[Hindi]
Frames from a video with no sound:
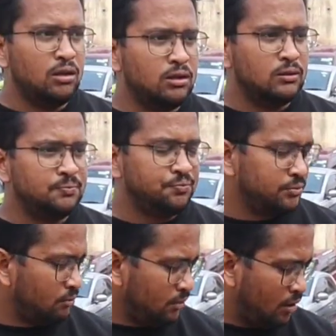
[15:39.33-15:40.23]
क्या प्राइस
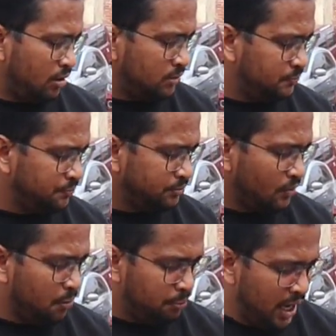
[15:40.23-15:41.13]
में आप देने वाले गाड़ी
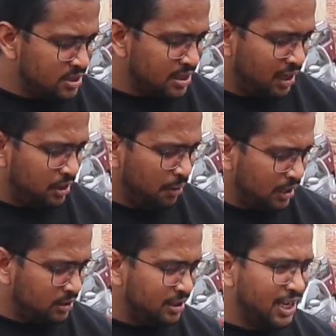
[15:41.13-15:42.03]
प्राइस की अगर
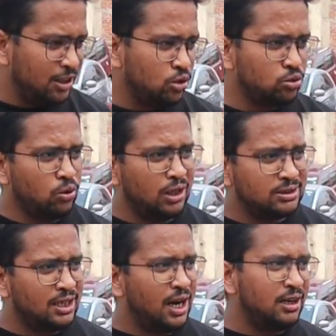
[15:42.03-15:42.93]
बात की जाए तो
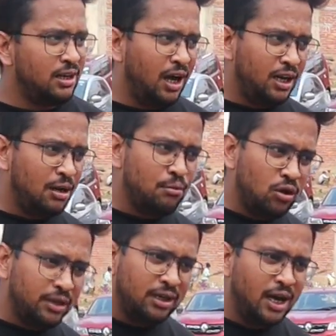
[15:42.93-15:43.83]
2018
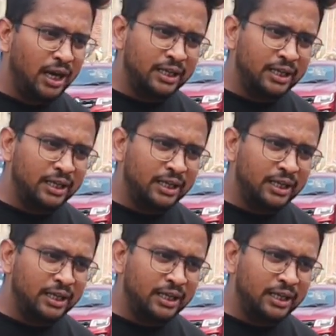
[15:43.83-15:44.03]
मॉडल